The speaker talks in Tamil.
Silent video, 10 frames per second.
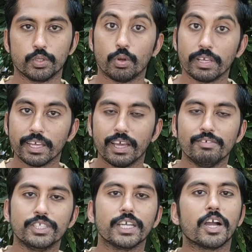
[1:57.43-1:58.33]
சோ நீங்க
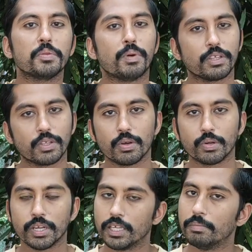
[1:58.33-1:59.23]
விஜயகாந்த் படத்துல
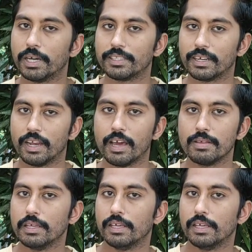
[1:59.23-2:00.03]
கூட நீங்க பாத்திருக்கலாம்